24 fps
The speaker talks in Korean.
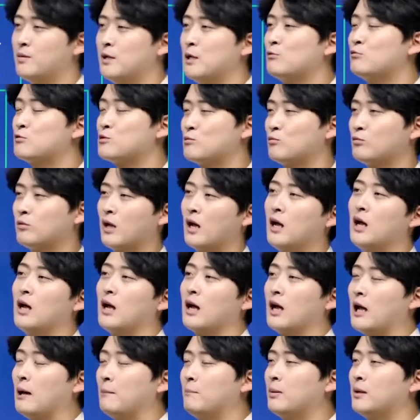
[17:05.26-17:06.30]
빌리고 싶구나.
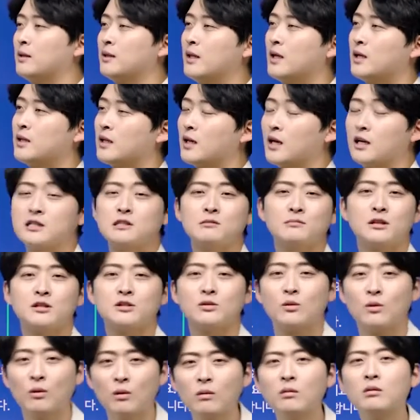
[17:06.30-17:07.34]
가판대 아닌 가지
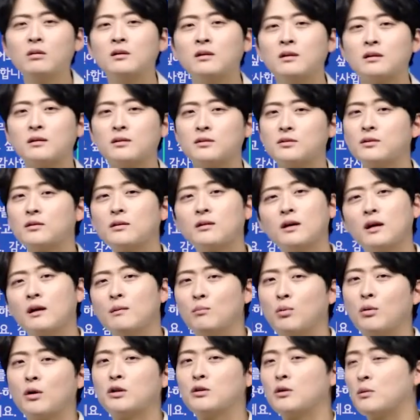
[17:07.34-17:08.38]
마시고 그죠?
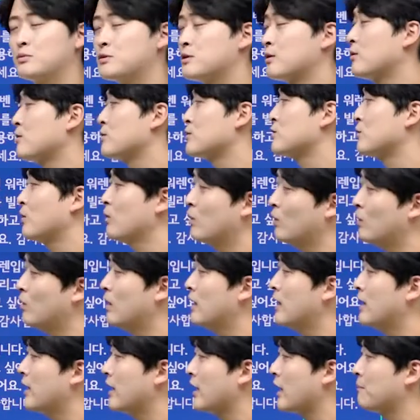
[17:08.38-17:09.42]
보기도 없을 것이고
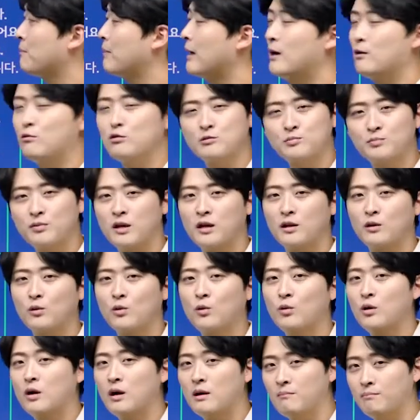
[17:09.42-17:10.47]
얘가 팔고 싶은 게
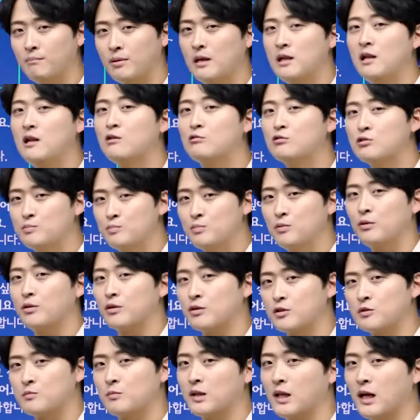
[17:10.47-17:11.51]
아니고 빌리고 싶은
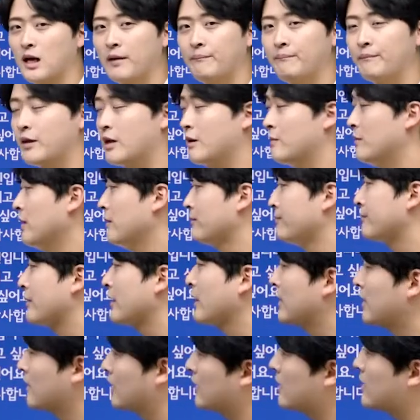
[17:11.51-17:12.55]
거였습니다. 그러면
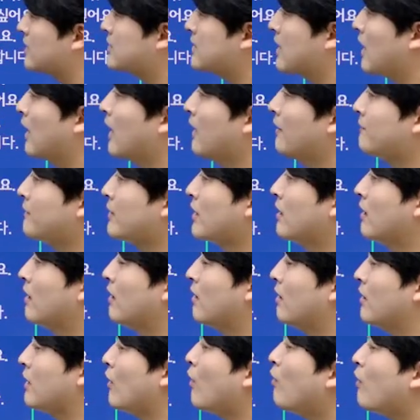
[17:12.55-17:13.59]
자
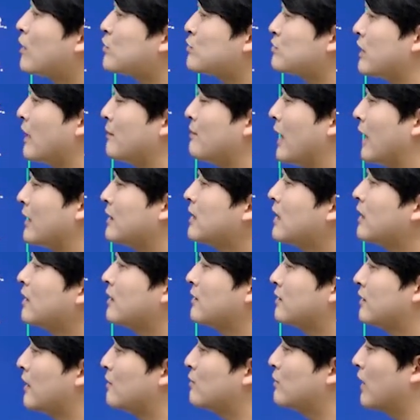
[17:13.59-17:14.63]
어, 이거 가지고 답이 안
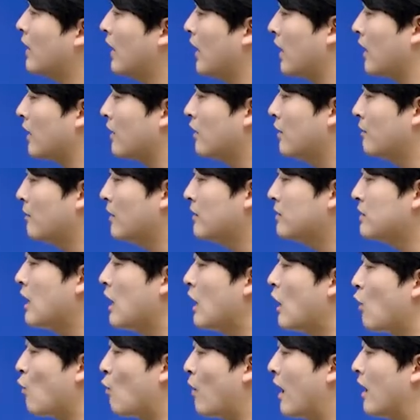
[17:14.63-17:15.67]
났기 때문에 그러면
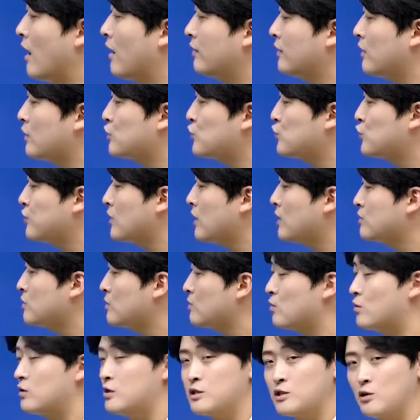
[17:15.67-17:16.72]
관련된 추가
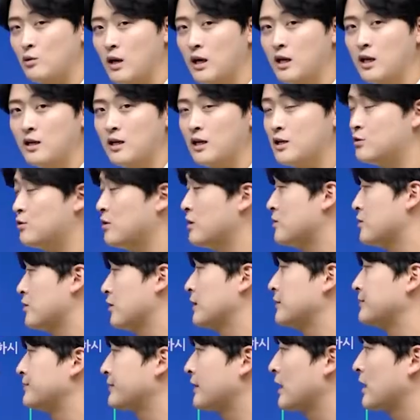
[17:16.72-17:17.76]
정보를 이제 확인을
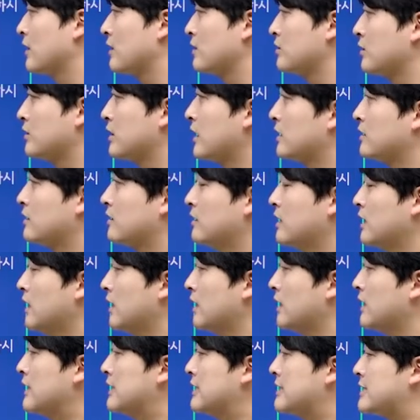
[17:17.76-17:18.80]
하셔야죠. 그래서 어디
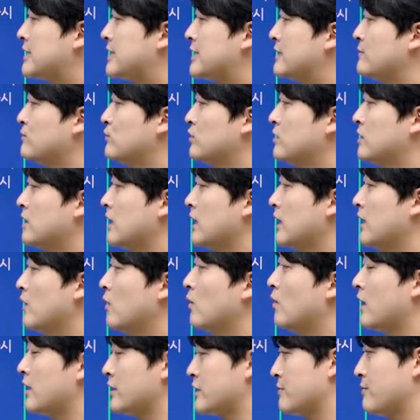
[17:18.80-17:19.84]
갔더니 지문
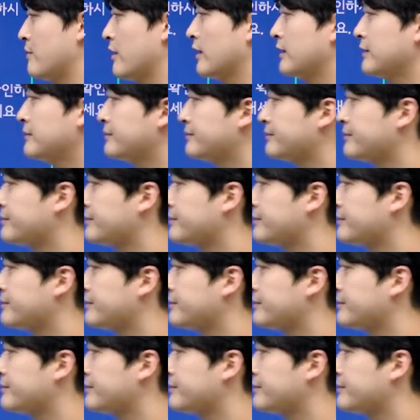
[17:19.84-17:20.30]
1로 가시면